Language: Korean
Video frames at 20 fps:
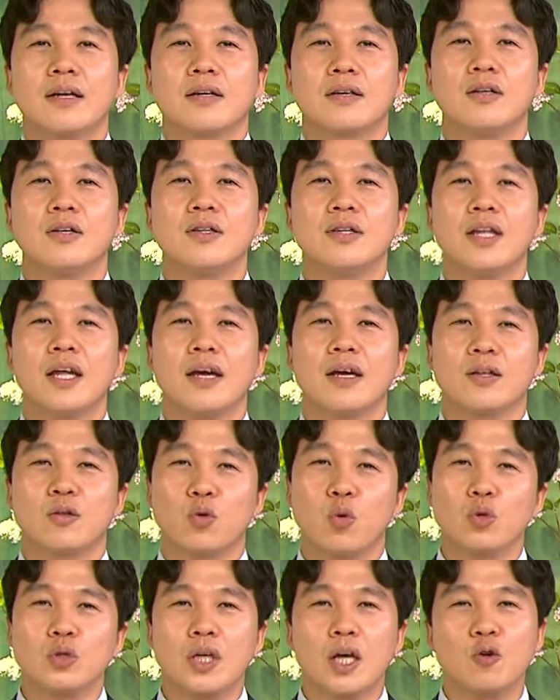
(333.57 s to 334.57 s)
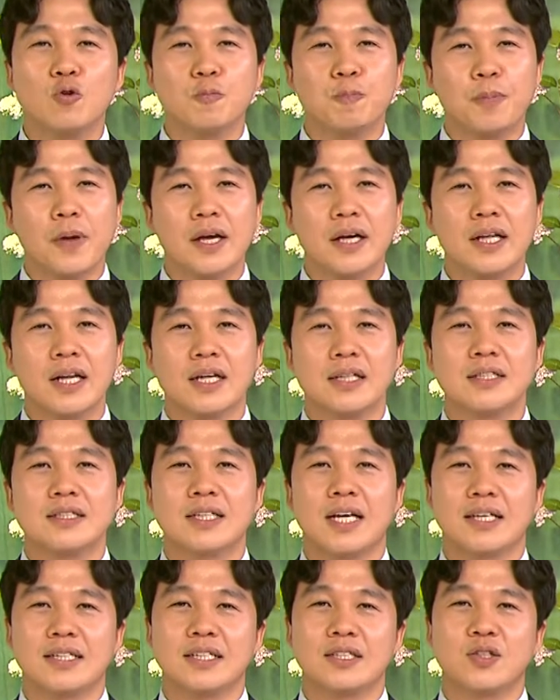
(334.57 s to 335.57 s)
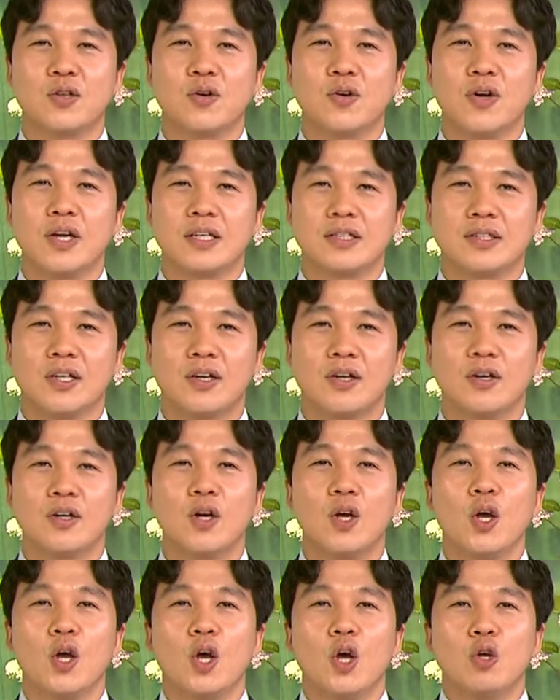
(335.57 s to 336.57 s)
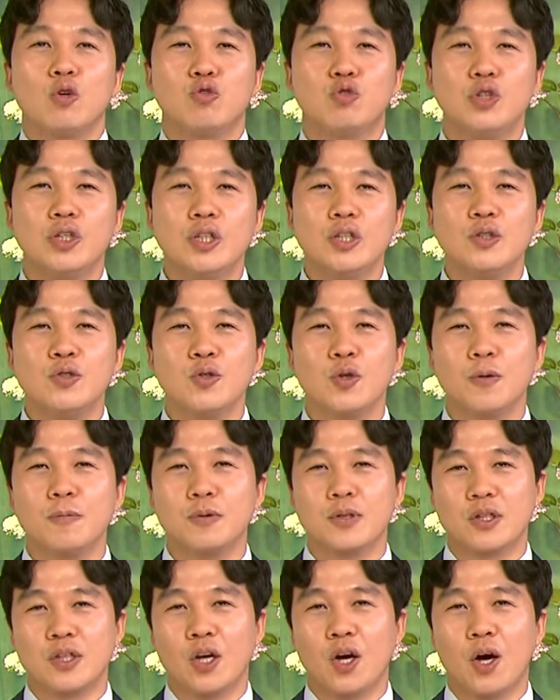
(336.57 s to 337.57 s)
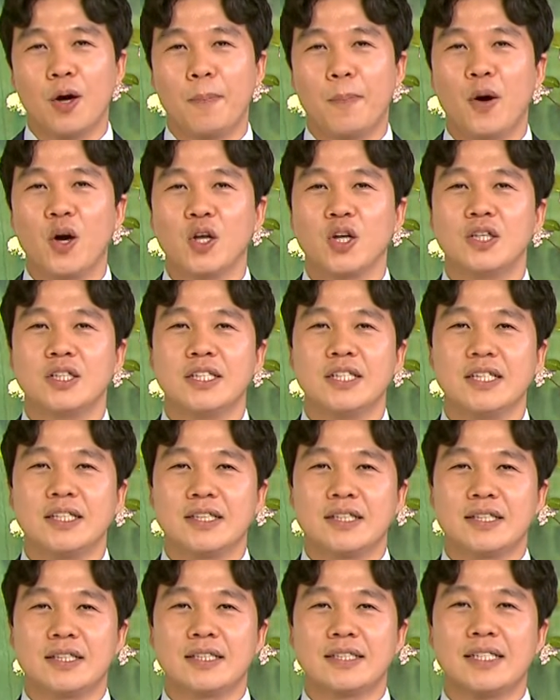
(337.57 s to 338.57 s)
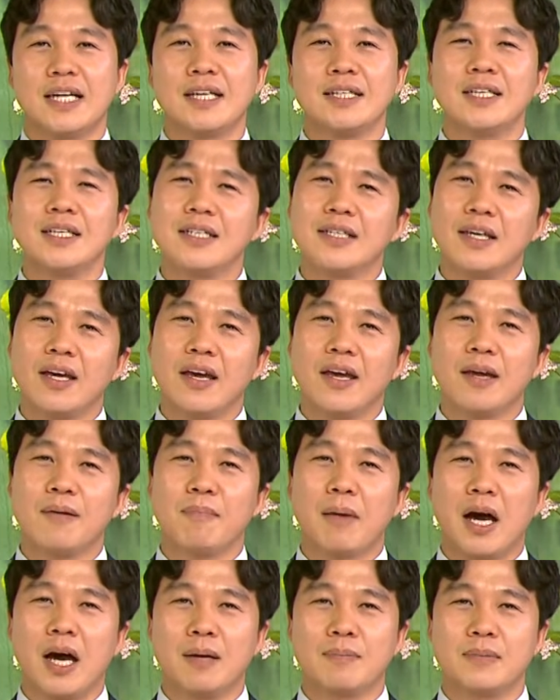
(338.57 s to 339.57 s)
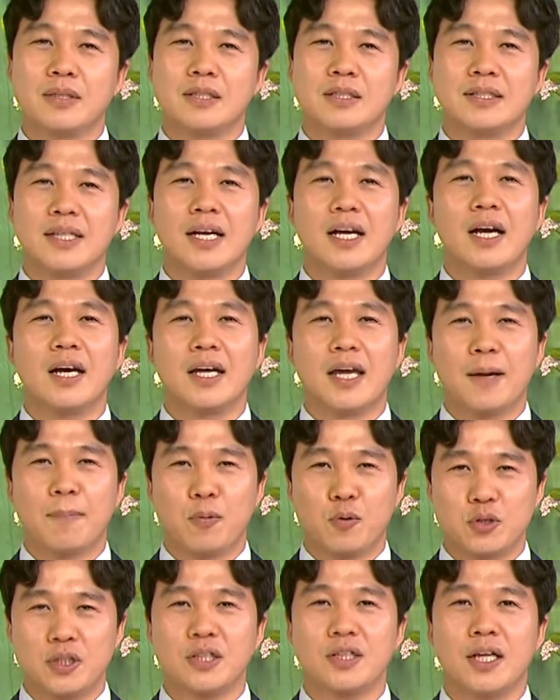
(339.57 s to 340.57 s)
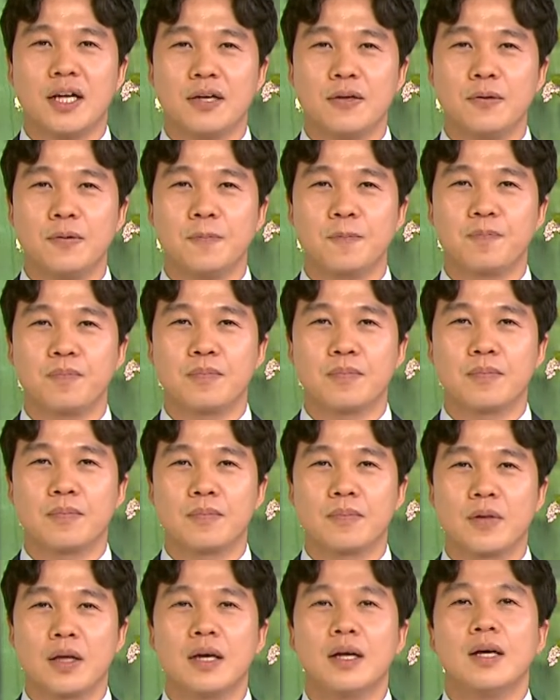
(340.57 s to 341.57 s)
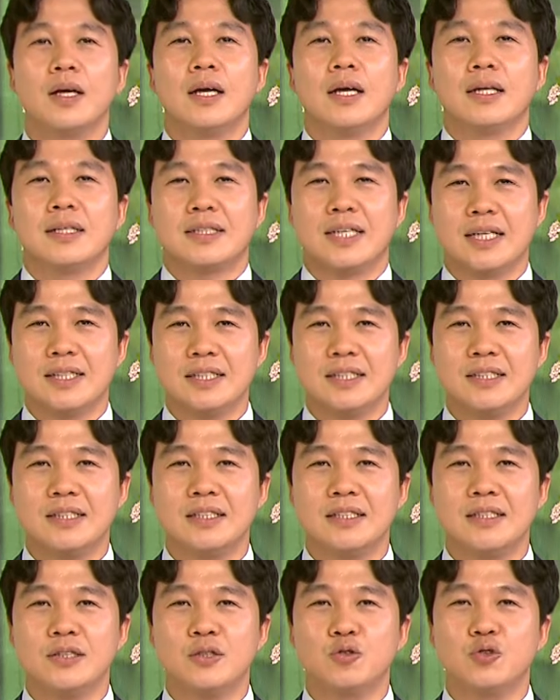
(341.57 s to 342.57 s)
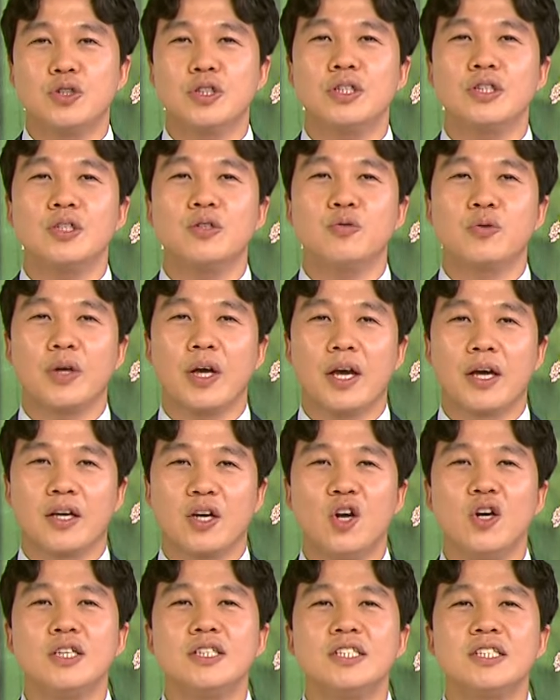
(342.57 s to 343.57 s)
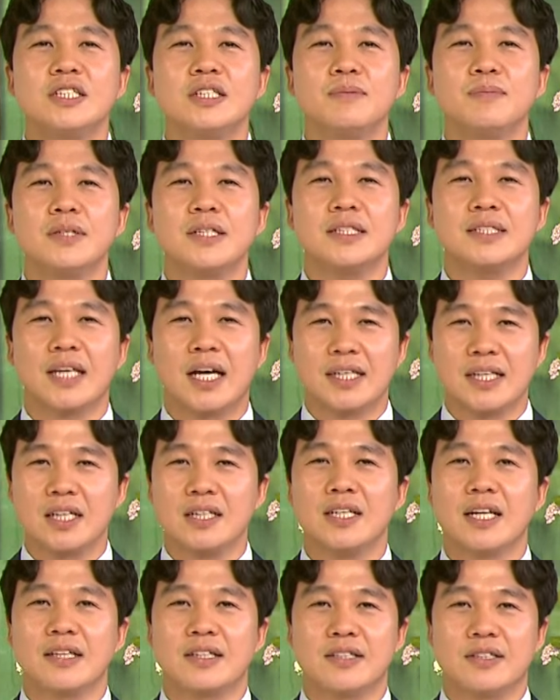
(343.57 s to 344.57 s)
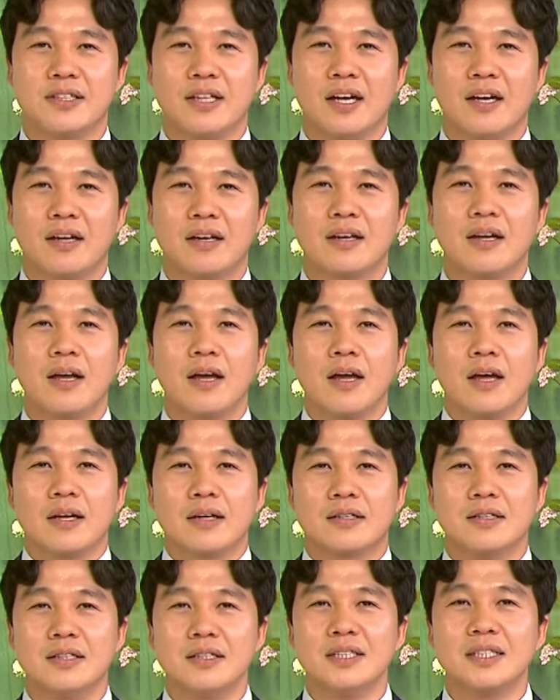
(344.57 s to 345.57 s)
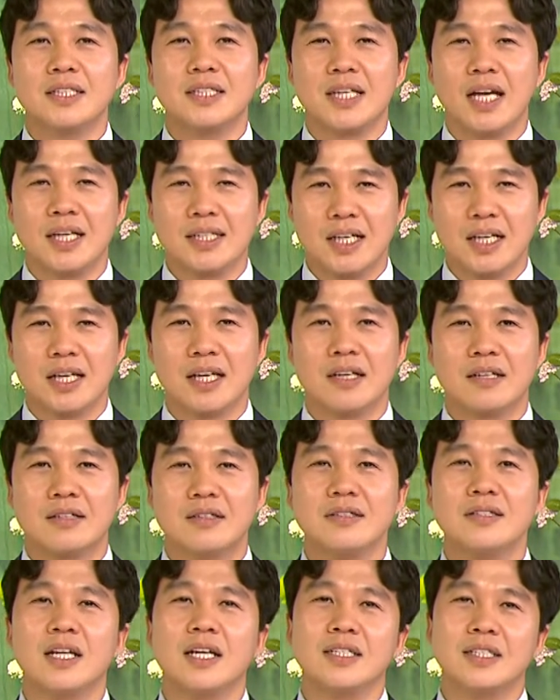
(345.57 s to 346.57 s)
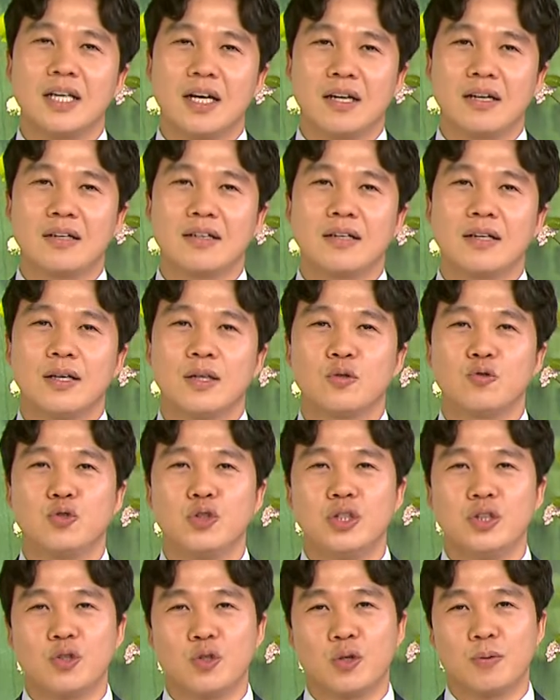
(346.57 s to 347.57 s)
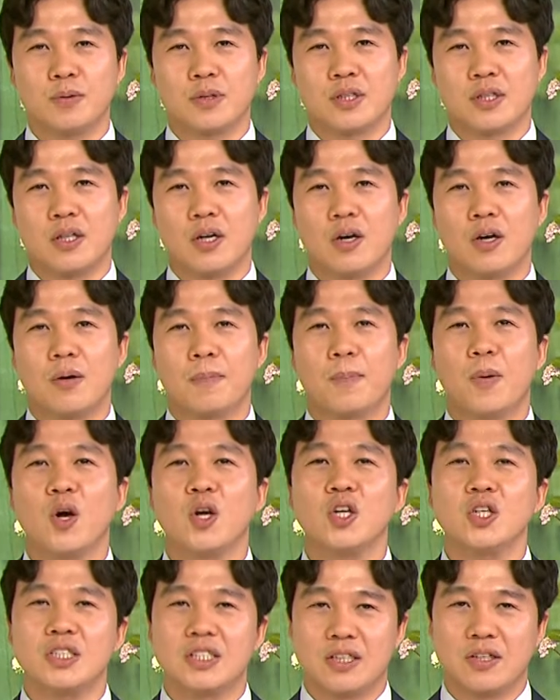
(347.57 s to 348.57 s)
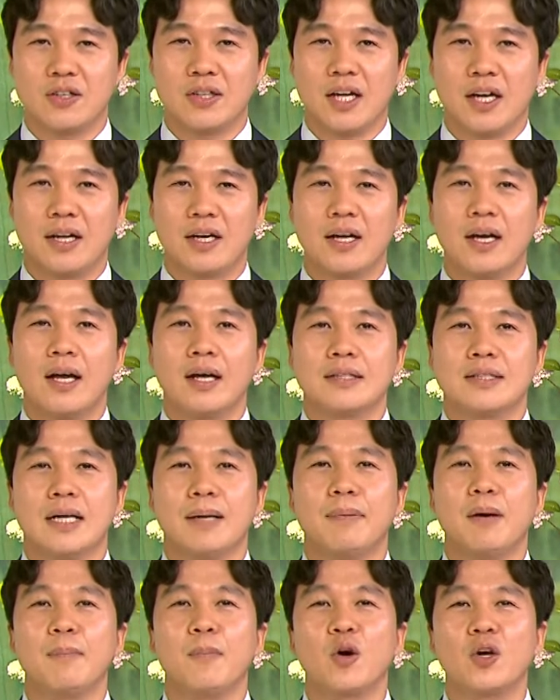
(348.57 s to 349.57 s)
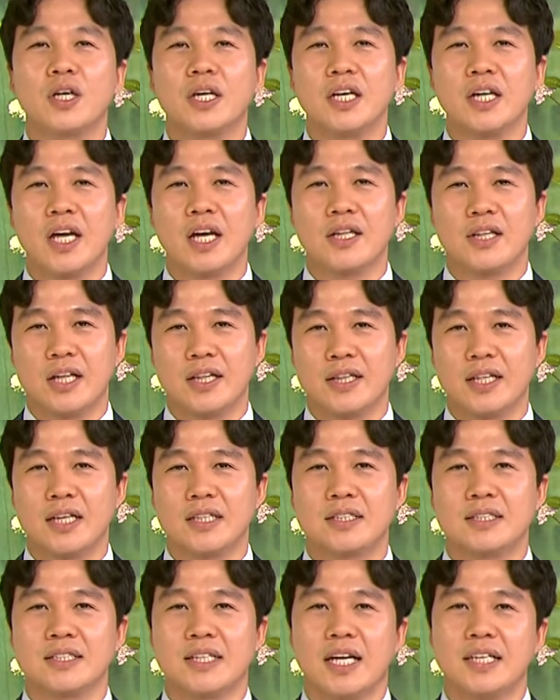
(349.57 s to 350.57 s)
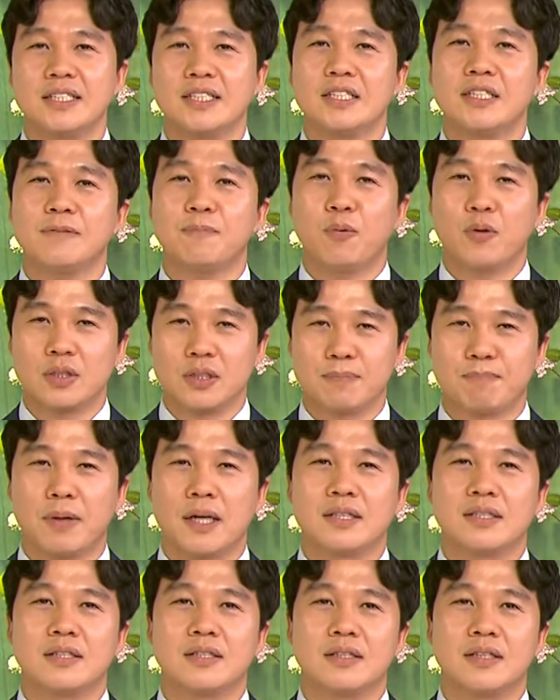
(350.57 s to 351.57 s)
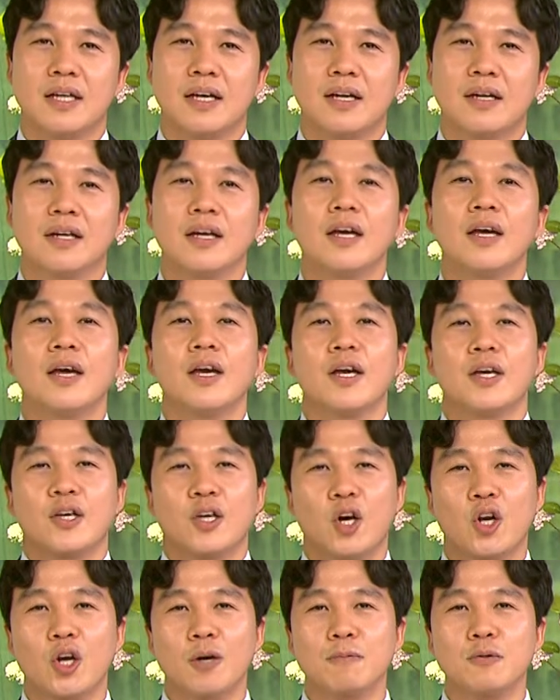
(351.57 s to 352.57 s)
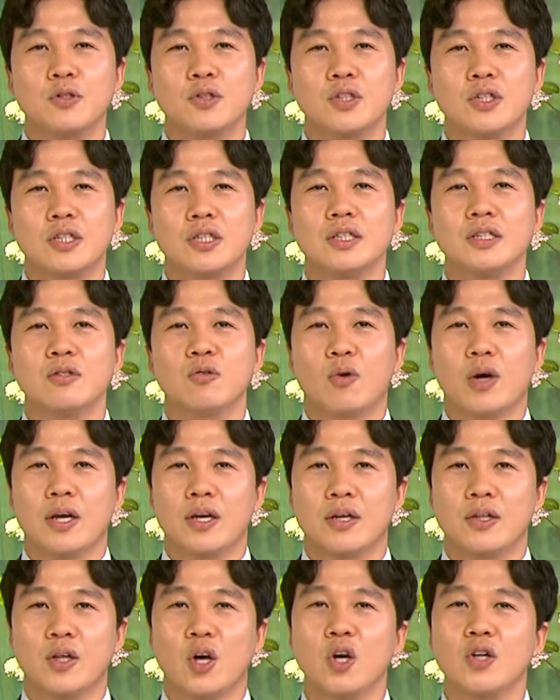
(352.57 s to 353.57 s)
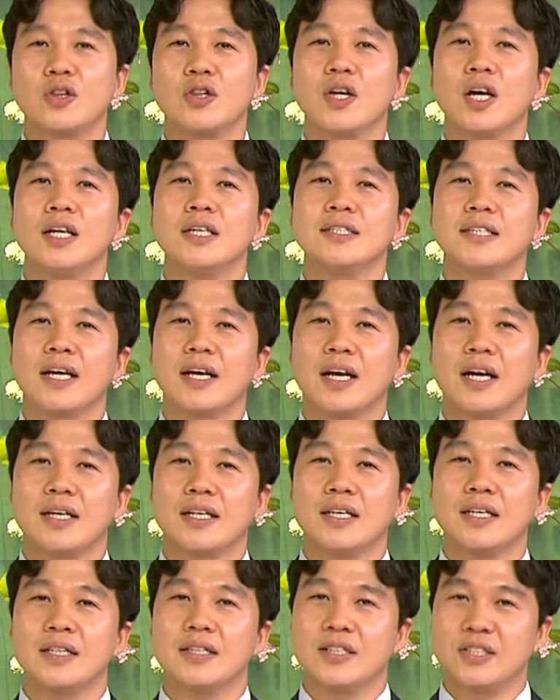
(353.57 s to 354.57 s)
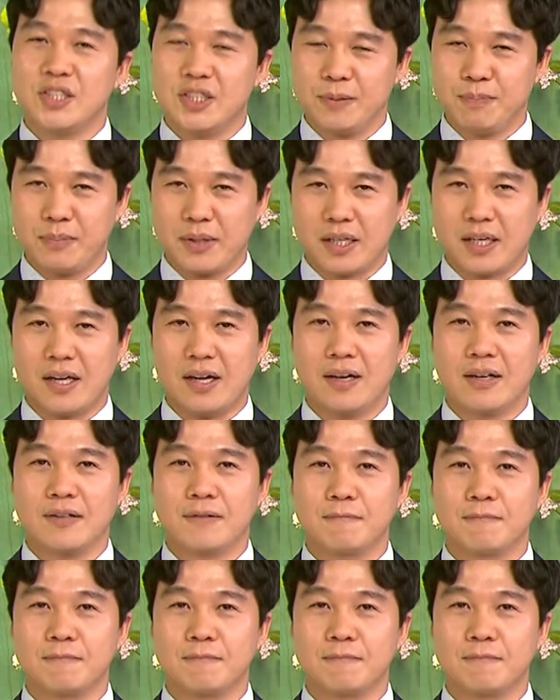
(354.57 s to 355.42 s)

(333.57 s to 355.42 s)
그런데 토사구팽이라는 사자성어에서 주인으로부터 버려진 사냥개의 마음을 생각해 보셨나요? 자신은 주인을 위해 열심히 사냥을 했는데 그 사냥이 끝나자 주인으로부터 버려지거나 잡아먹히게 된다는 사실을 봤을 때 여러분들은 과연 어떠한 생각이 드십니까?